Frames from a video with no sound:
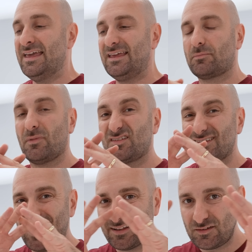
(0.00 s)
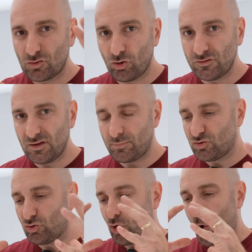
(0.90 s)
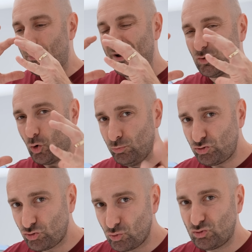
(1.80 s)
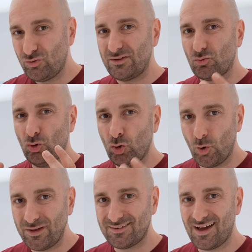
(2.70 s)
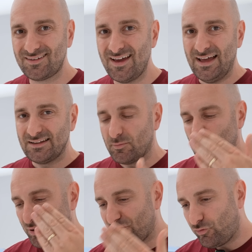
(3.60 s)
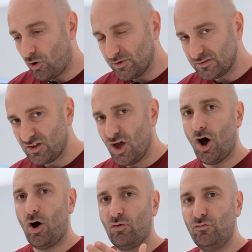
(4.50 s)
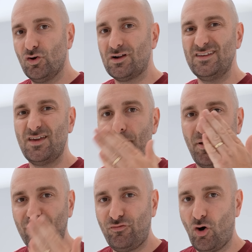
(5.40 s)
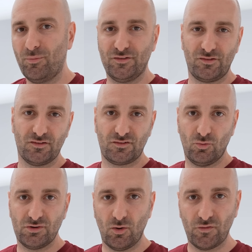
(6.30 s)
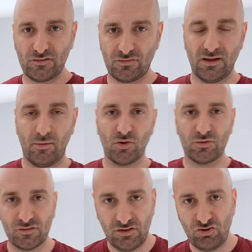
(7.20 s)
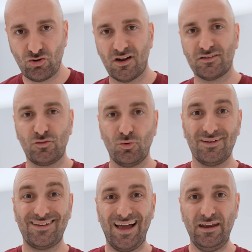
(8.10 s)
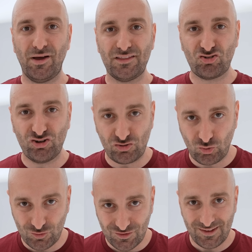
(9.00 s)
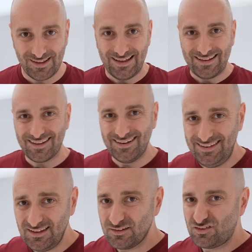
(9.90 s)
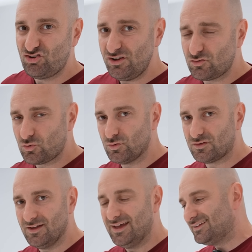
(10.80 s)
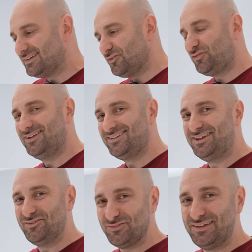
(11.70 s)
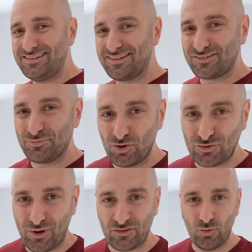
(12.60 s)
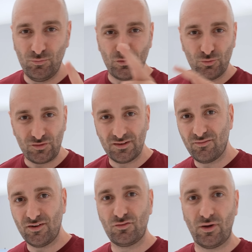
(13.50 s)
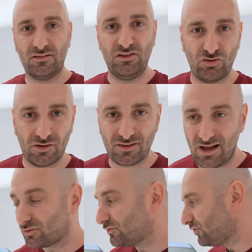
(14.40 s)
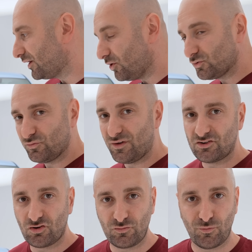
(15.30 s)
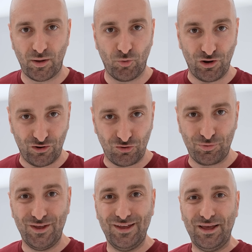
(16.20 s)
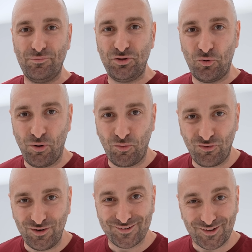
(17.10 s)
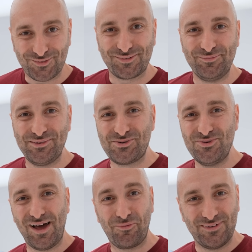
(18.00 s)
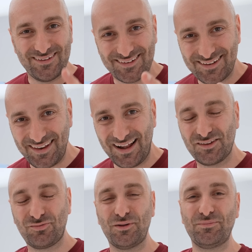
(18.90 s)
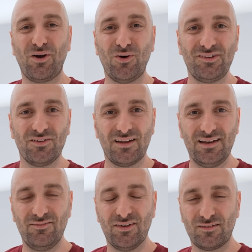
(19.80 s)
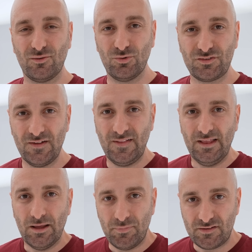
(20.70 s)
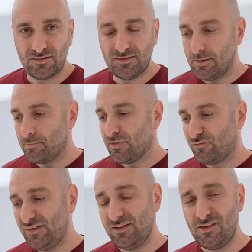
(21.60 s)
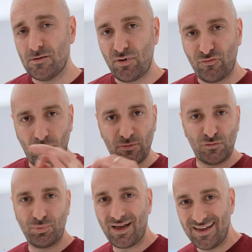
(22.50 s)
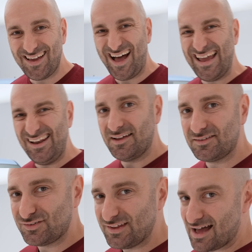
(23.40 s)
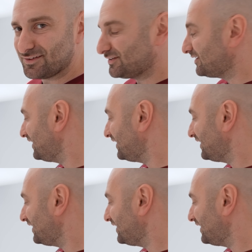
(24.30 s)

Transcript: hier hat man das ganze Konzept komplett umstrukturiert und neu gedacht, damit Performance auch wirklich Performance ist. Und genau deswegen habe ich auch T-Shirt angezogen. Keine Macht der Schildkröte, denn hier ist Schildkröte definitiv nicht das Motto. Also umso lustiger, wenn ihr so ein T-Shirt T-Shirt tragt und so ein Auto fahrt, schaut vorbei im Online-Shop. Bio Baumwolle ist also ziemlich cool. Abonniert den Kanal, das freut mich auch sehr. Und dann legen wir jetzt los mit dem, finde ich, im Performance-Bereich Highlight des Jahres in